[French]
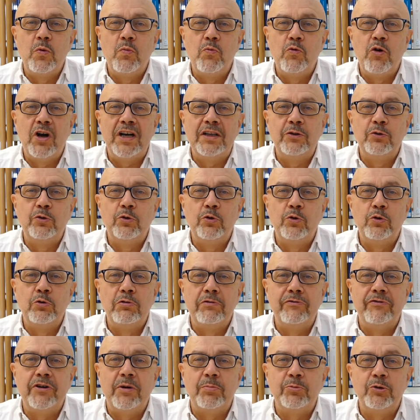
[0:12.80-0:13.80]
mois de
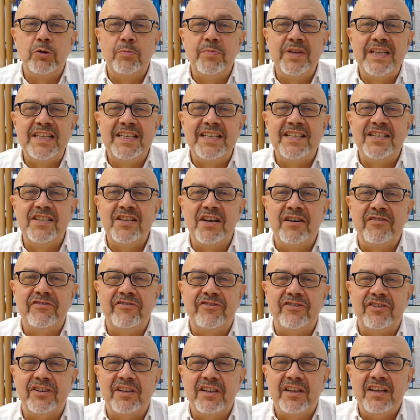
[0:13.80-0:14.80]
novembre
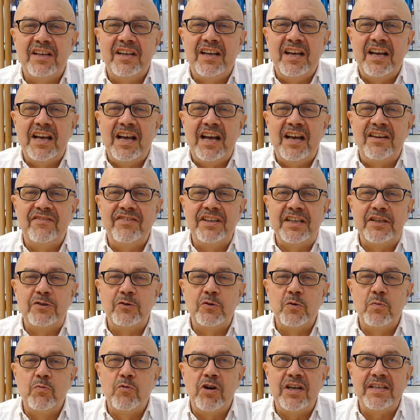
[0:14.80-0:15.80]
2019, avec
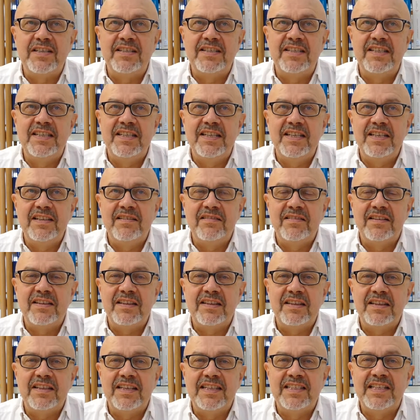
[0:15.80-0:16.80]
ce mois-ci
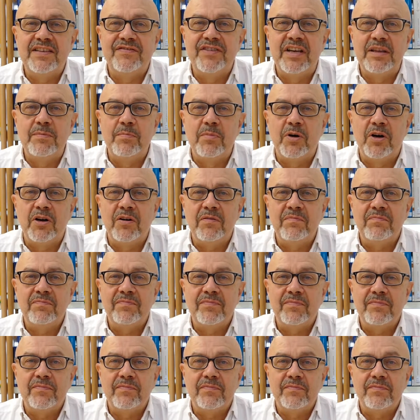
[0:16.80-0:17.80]
des événements,
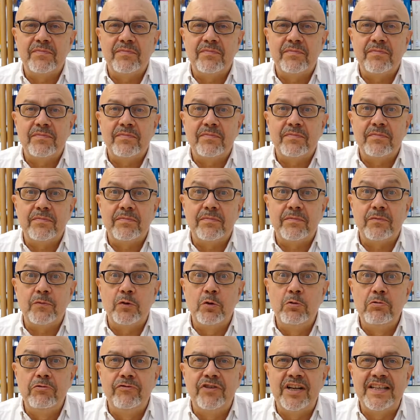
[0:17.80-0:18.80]

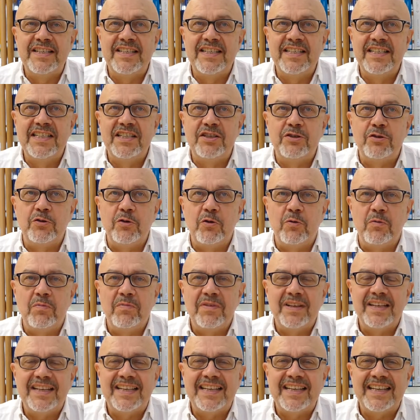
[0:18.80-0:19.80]
de nouvelles éditions
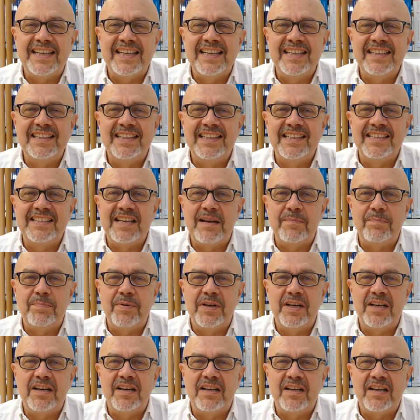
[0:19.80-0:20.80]
et des
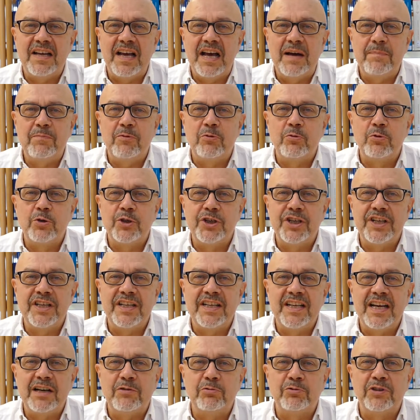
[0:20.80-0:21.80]
appels à
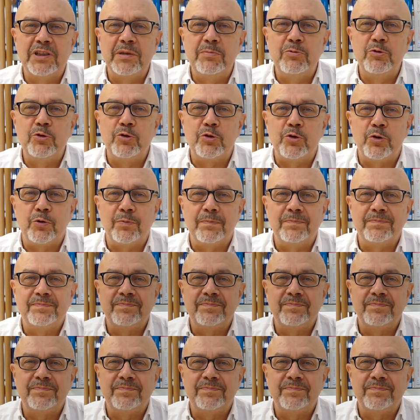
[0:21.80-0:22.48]
projets et à contributions.